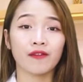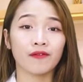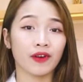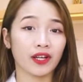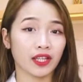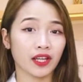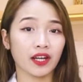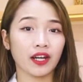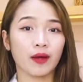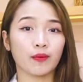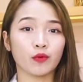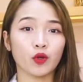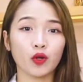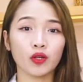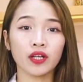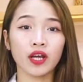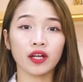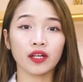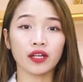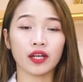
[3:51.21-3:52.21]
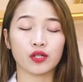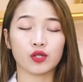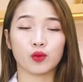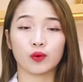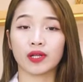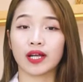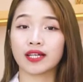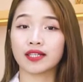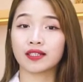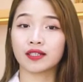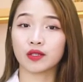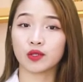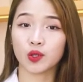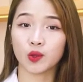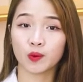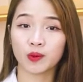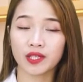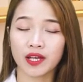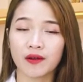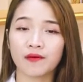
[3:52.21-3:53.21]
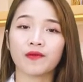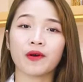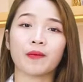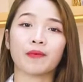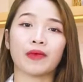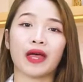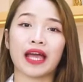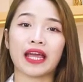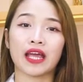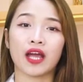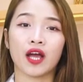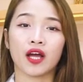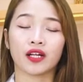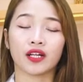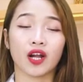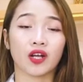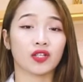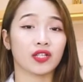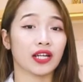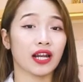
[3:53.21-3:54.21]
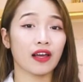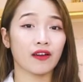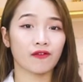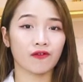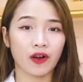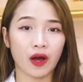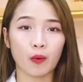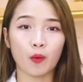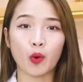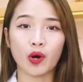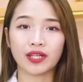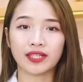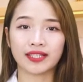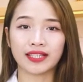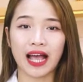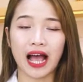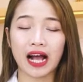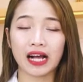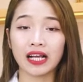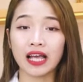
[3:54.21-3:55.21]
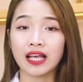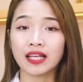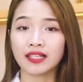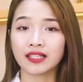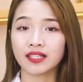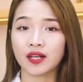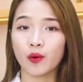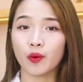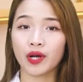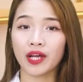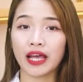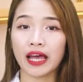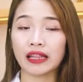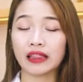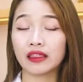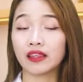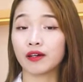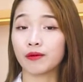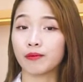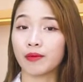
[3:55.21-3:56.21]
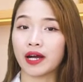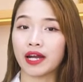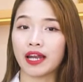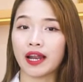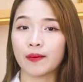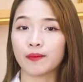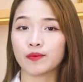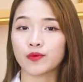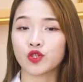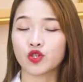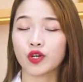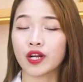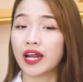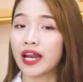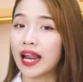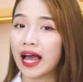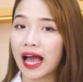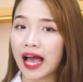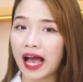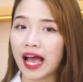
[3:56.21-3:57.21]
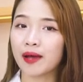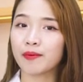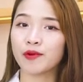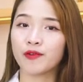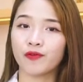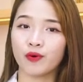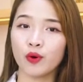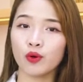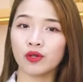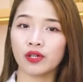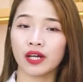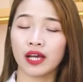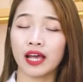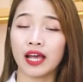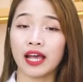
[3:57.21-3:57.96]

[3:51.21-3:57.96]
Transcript: Và thời điểm tốt nhất để chúng ta sử dụng sản phẩm này đó chính là vào buổi sáng sau khi ăn từ 15 cho đến là 20 phút.